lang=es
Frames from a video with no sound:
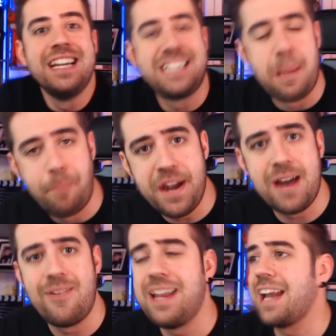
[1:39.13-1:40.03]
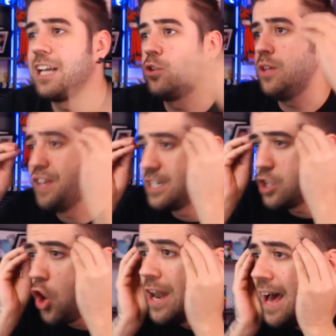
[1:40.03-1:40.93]
y se ponen a bailar, que tú
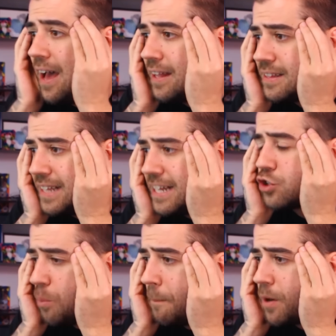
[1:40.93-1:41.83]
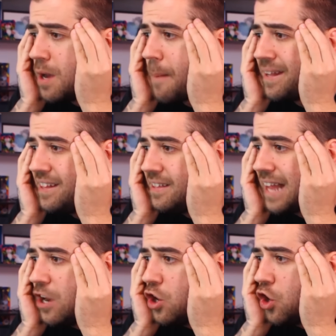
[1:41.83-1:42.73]
dices, hola, ¿Tienes un problema
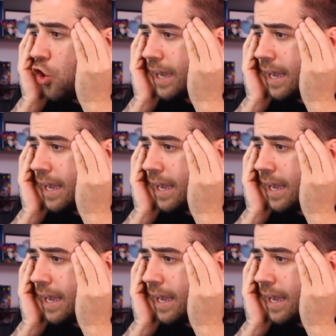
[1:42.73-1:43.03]
mental o